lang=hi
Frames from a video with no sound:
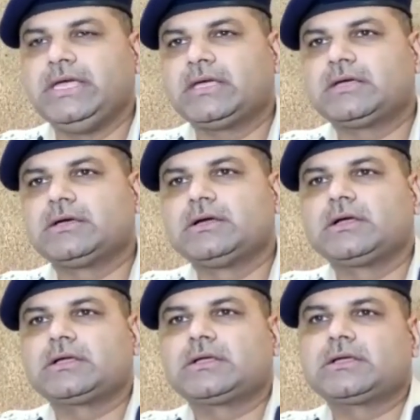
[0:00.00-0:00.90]
एक
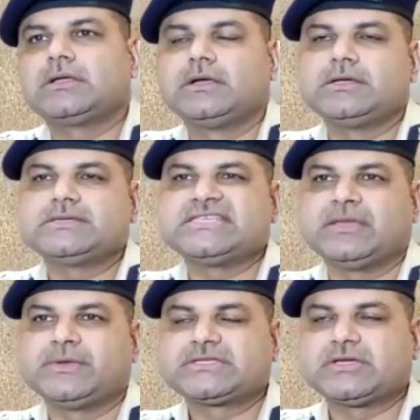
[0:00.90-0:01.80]

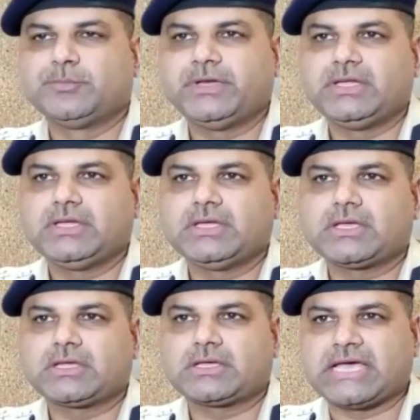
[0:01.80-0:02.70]
सीएमएस कंपनी की
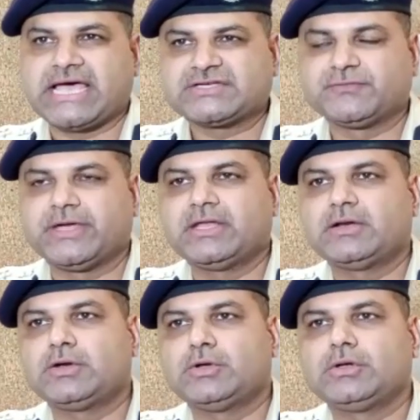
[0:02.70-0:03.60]
कैश
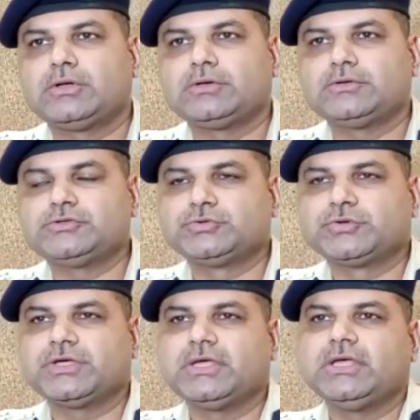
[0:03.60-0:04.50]
वैन जो
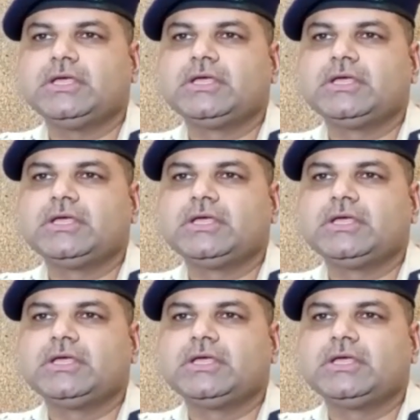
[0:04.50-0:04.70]
कि